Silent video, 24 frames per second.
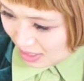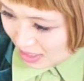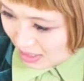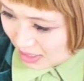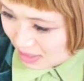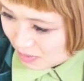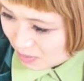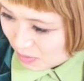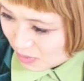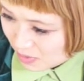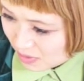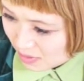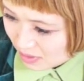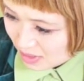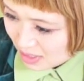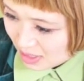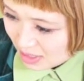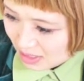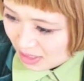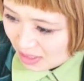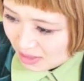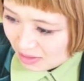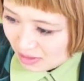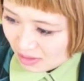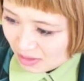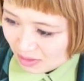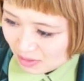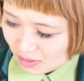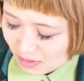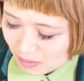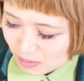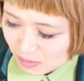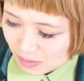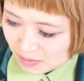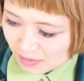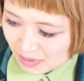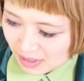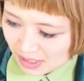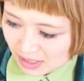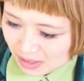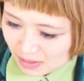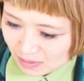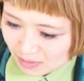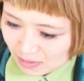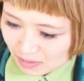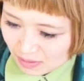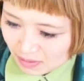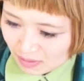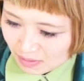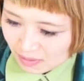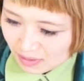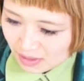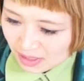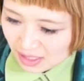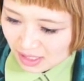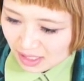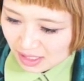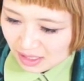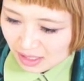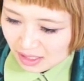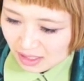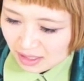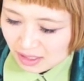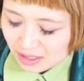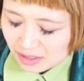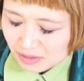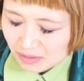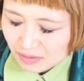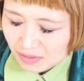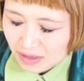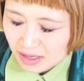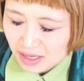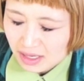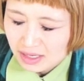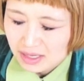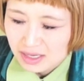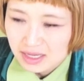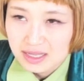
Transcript: いつも使ってる木のスプーンはいつ頃どこで出会ったんでしょうか